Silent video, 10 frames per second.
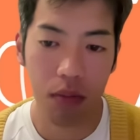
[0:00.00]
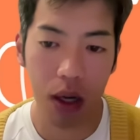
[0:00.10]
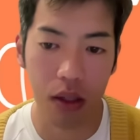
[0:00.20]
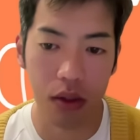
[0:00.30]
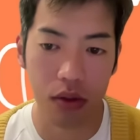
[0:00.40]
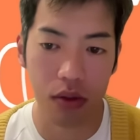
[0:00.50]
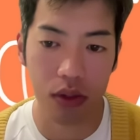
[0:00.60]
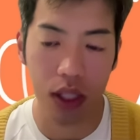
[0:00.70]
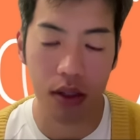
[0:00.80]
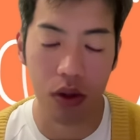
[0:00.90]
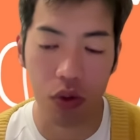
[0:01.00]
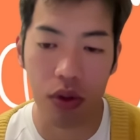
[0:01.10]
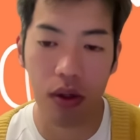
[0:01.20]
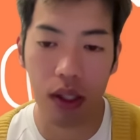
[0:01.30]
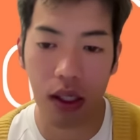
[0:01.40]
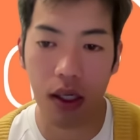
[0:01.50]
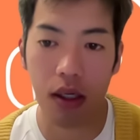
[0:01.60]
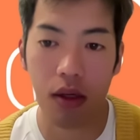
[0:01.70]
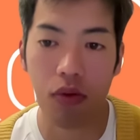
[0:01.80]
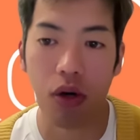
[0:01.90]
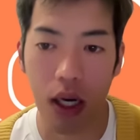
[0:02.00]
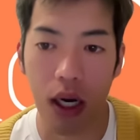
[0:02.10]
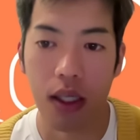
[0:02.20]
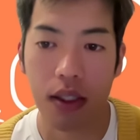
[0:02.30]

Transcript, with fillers: まあその採決が行われなかろうが、